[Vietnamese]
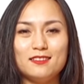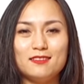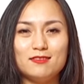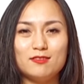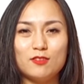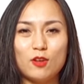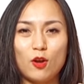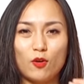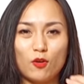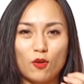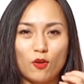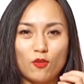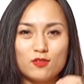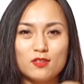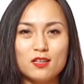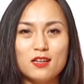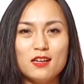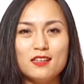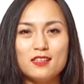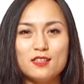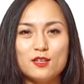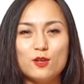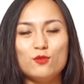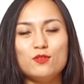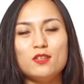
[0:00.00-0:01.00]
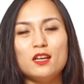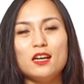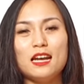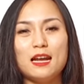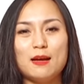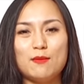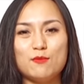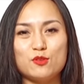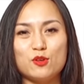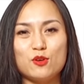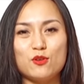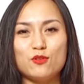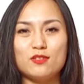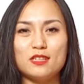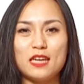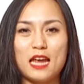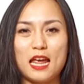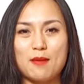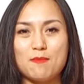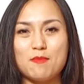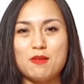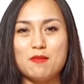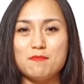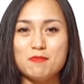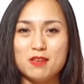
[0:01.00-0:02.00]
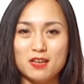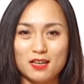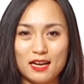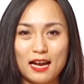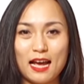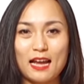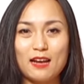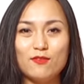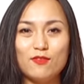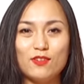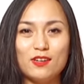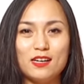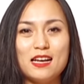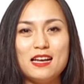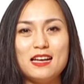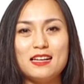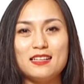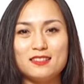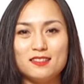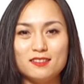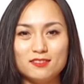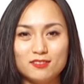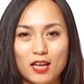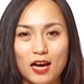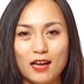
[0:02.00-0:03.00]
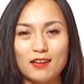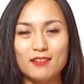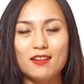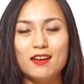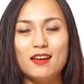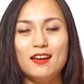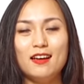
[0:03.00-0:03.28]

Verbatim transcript: nó có rất là nhiều chất làm cho trẻ bị biếng ăn và đây là sự thật